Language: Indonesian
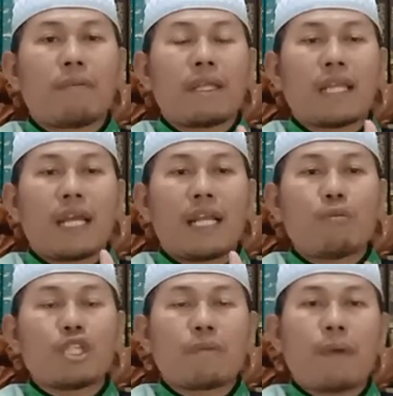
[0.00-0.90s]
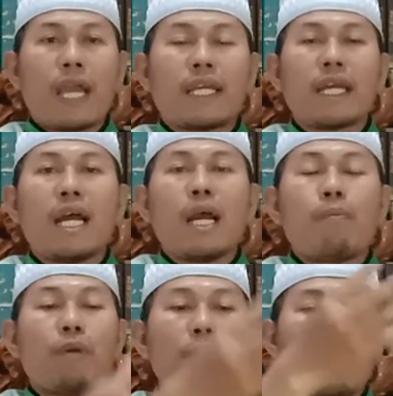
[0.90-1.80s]
diminta ilmu, sebaiknya
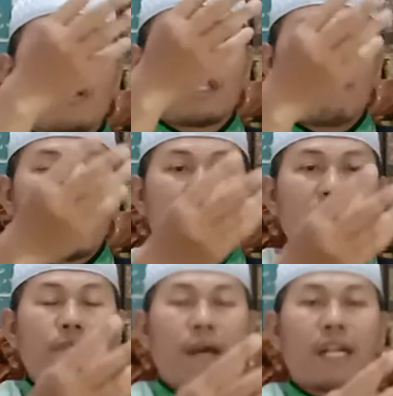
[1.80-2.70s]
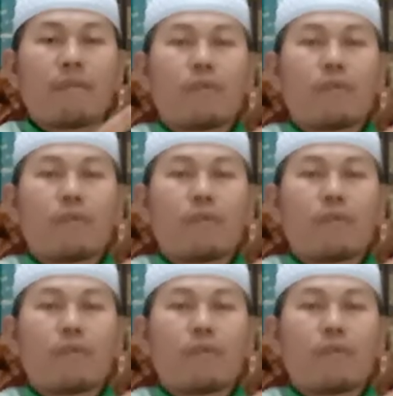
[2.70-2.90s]
memotivasi para